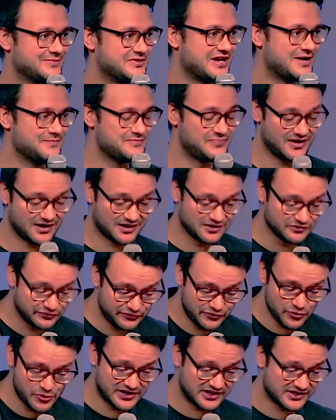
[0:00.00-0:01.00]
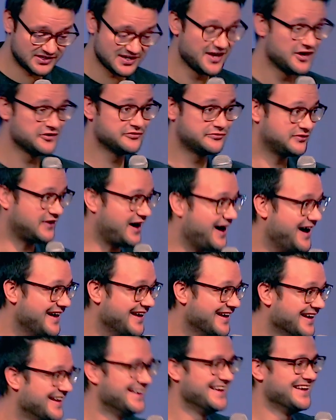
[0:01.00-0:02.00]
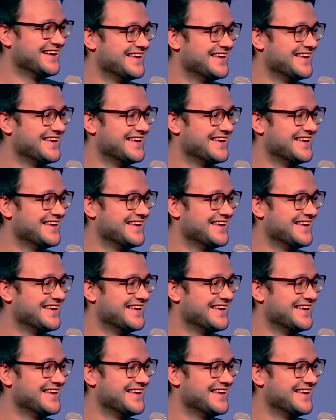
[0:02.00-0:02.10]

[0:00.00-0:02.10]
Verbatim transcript: hier mit anpacken. Fühl dich frei.